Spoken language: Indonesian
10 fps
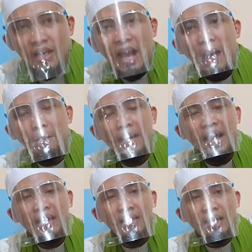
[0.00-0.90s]

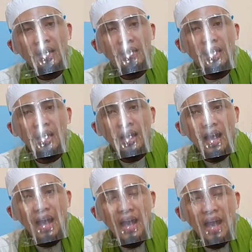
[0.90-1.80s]
Kapan
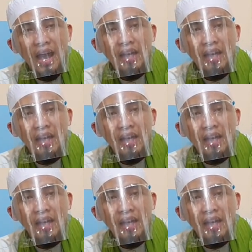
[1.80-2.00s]
ketika